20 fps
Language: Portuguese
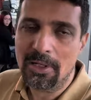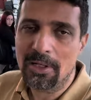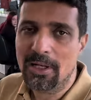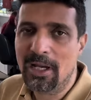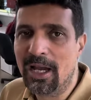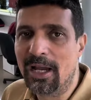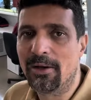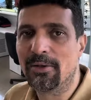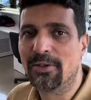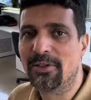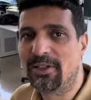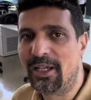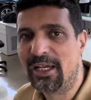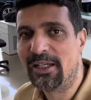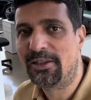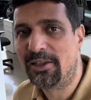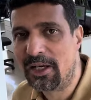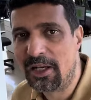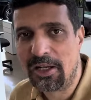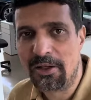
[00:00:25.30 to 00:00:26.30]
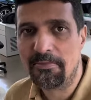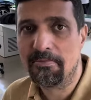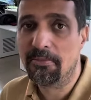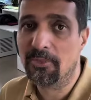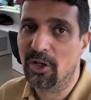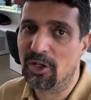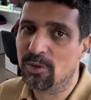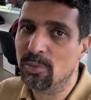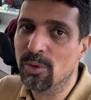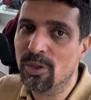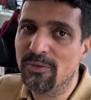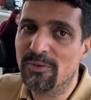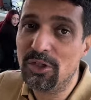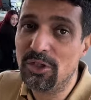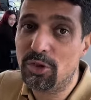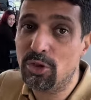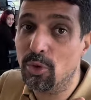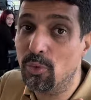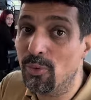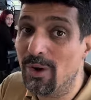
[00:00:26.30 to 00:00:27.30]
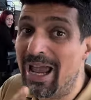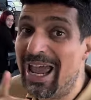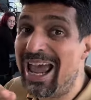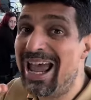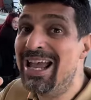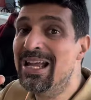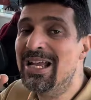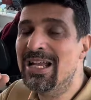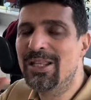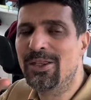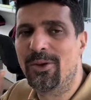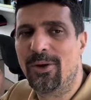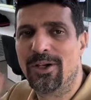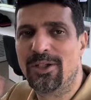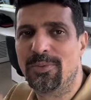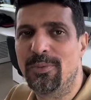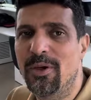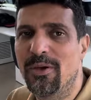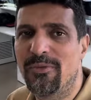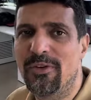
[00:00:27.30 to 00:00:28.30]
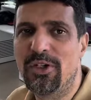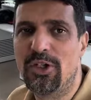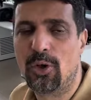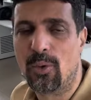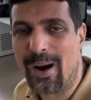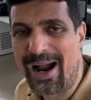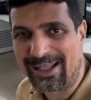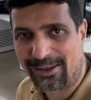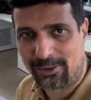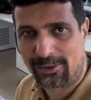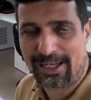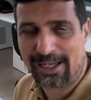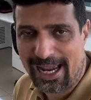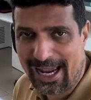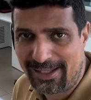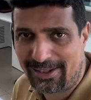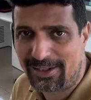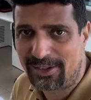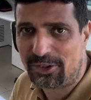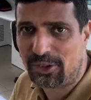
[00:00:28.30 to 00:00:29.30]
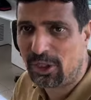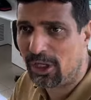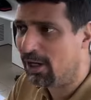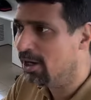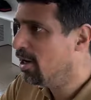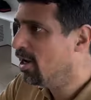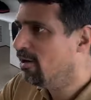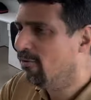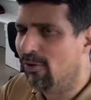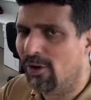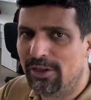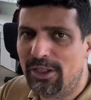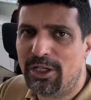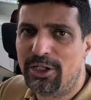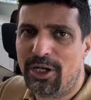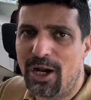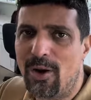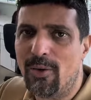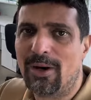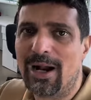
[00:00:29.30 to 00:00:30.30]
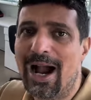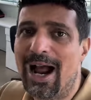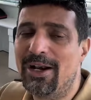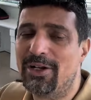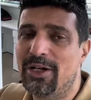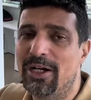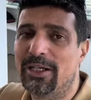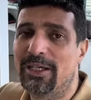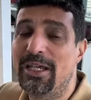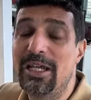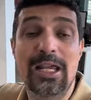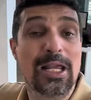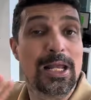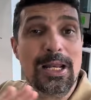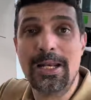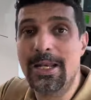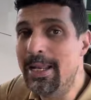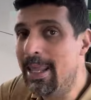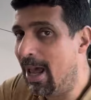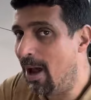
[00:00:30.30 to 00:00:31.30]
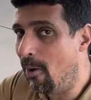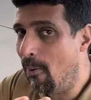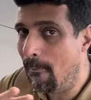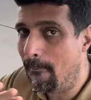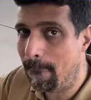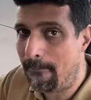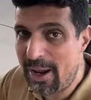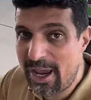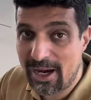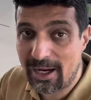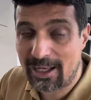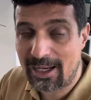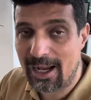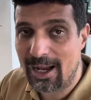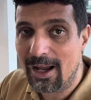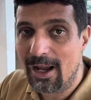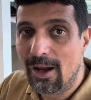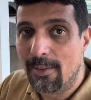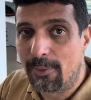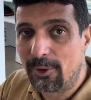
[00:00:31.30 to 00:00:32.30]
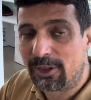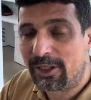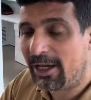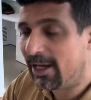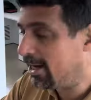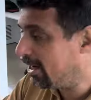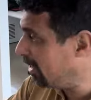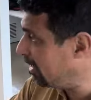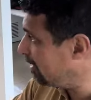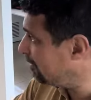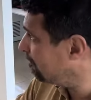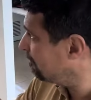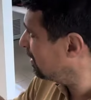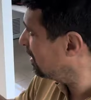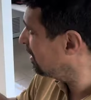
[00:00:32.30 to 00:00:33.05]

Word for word: anos entre 2021 e 2024. Quer assistir? Vou deixar o card aqui, não perca, porque